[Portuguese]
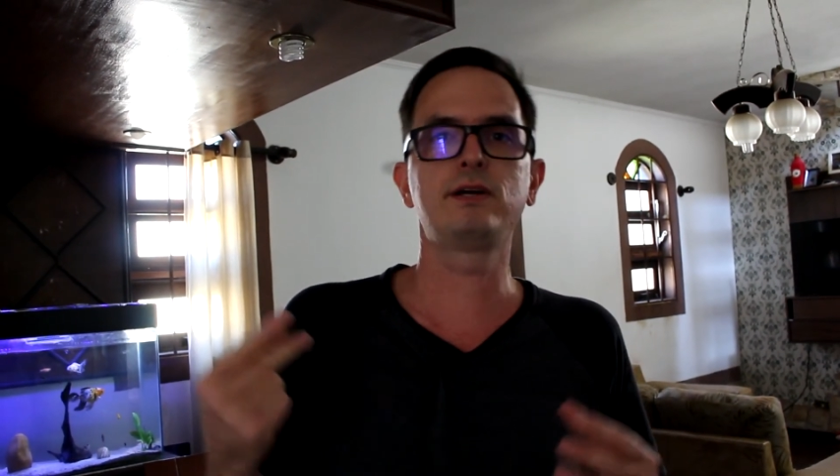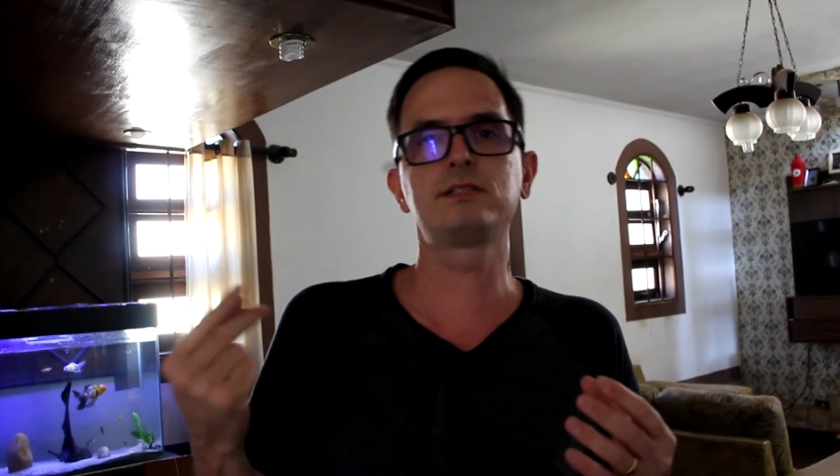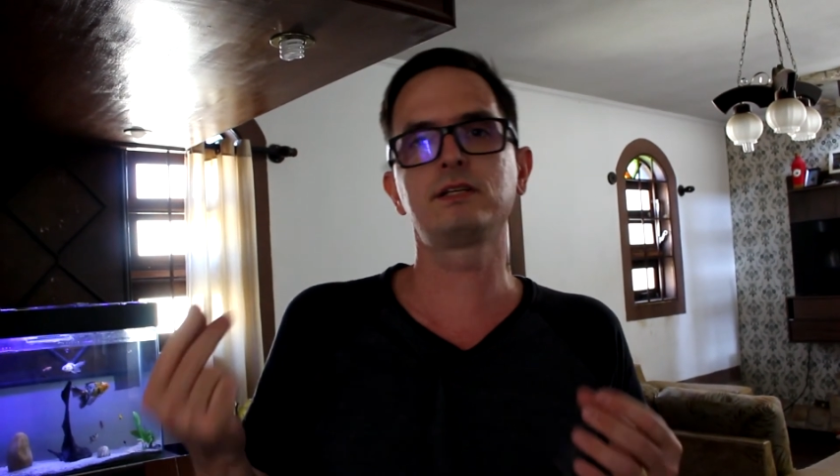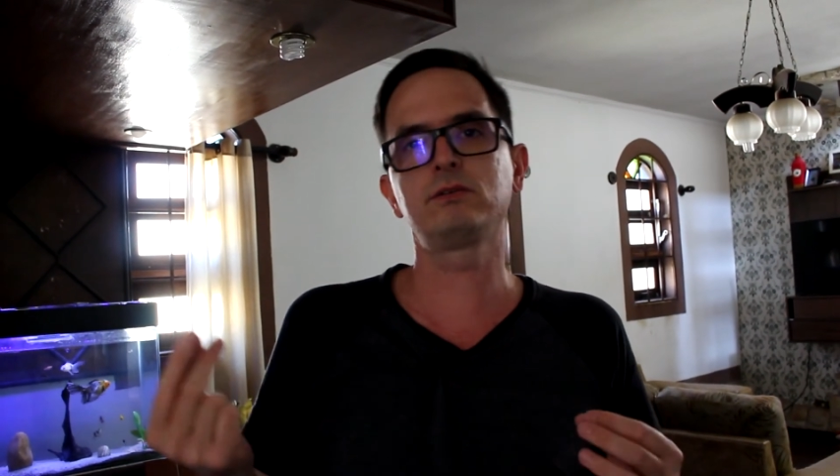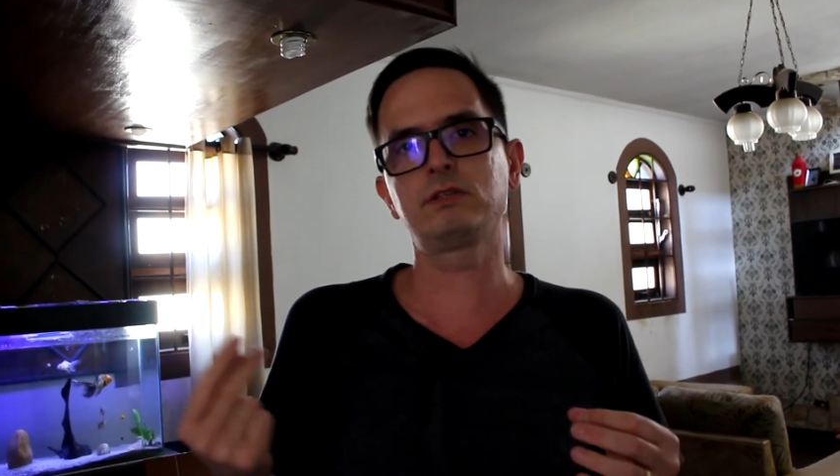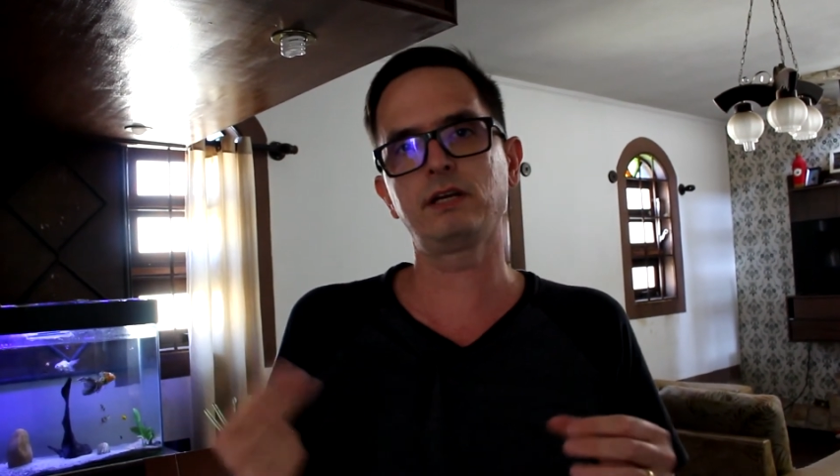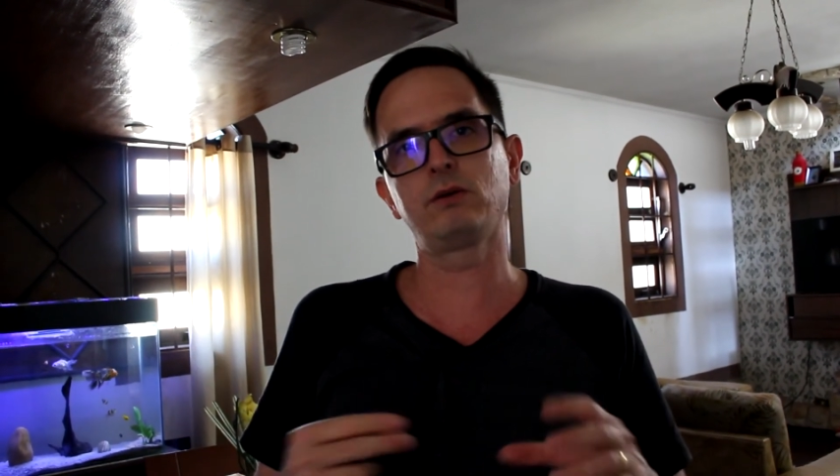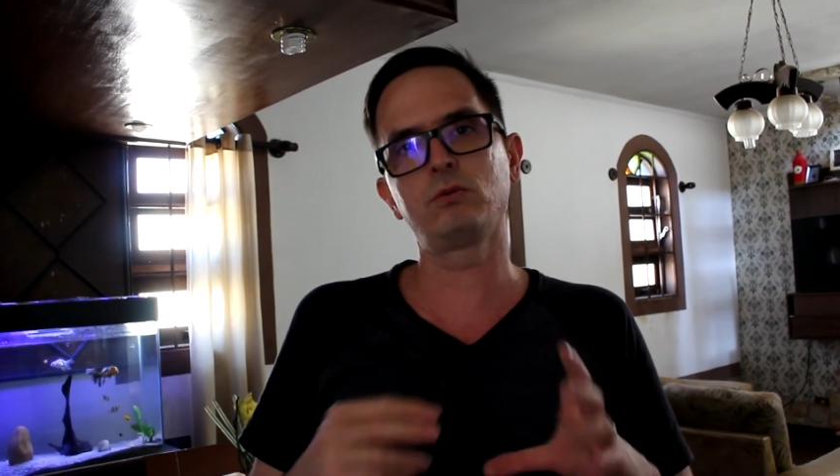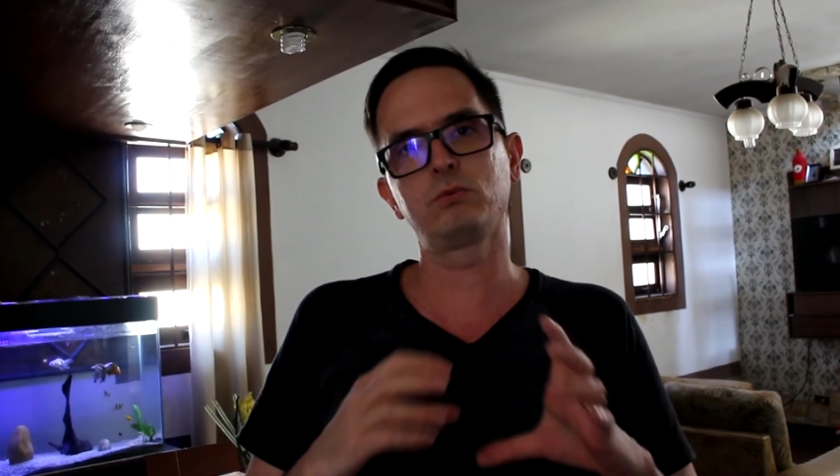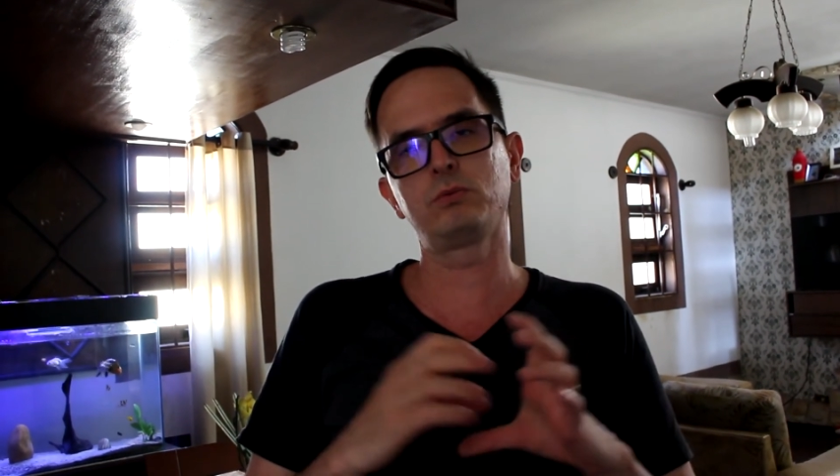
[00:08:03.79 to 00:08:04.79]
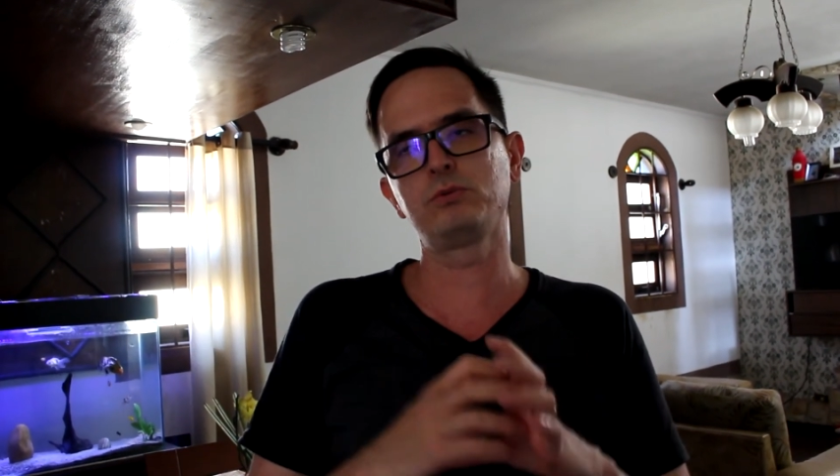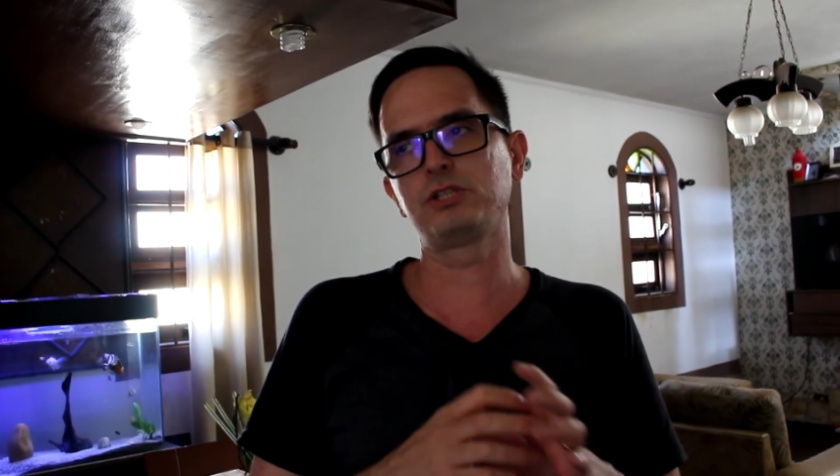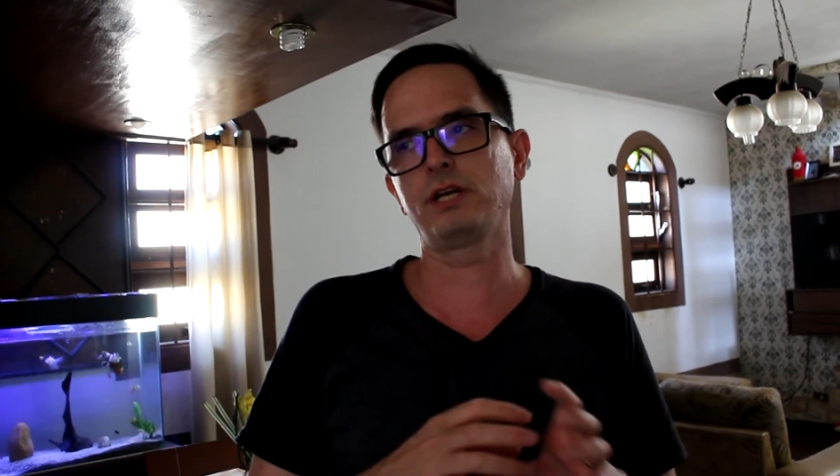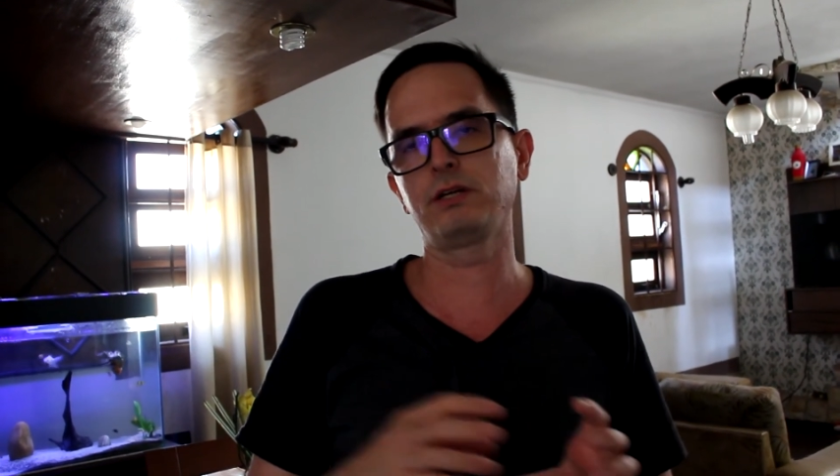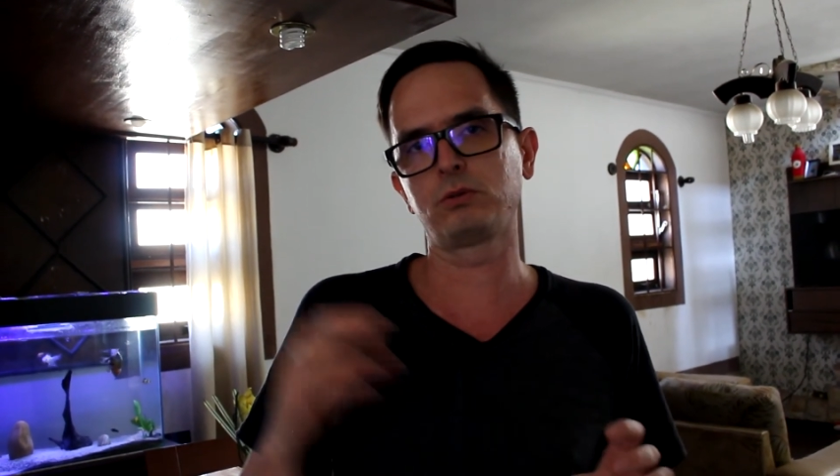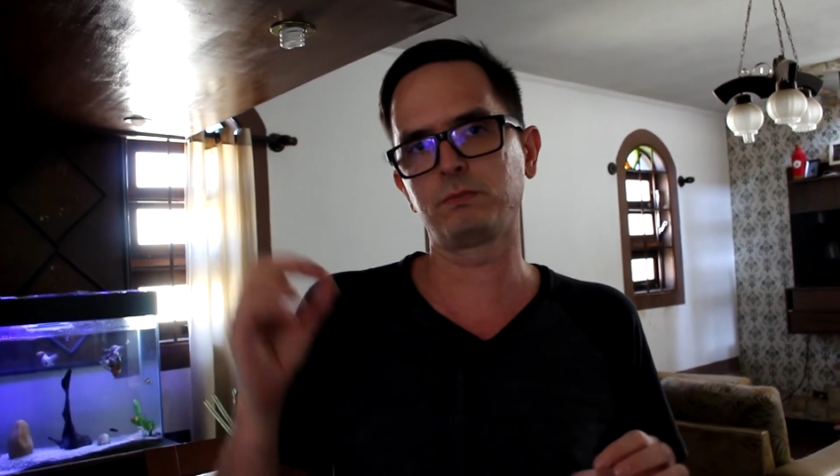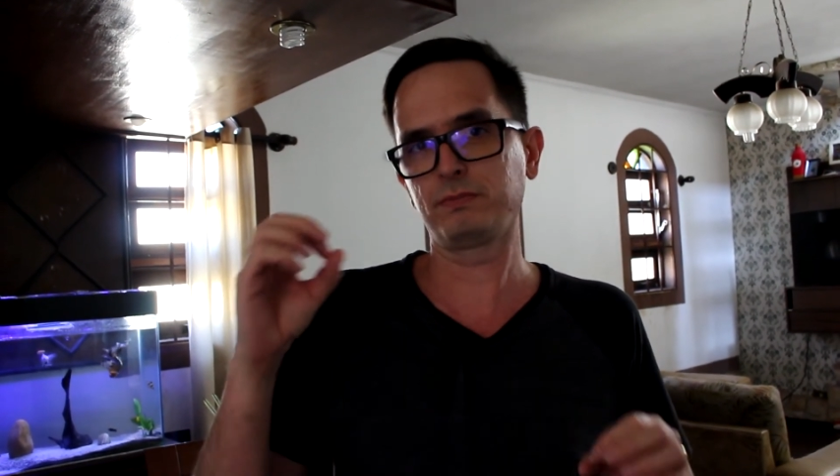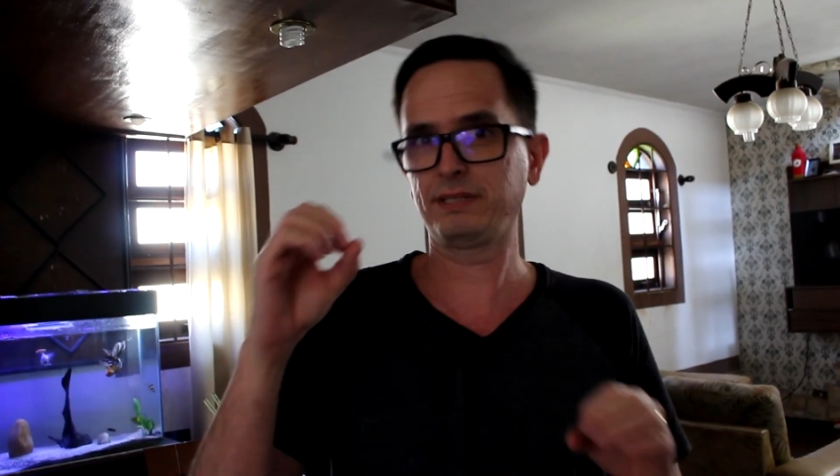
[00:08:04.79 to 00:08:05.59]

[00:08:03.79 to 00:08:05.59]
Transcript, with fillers: Eles não têm um, um jeito.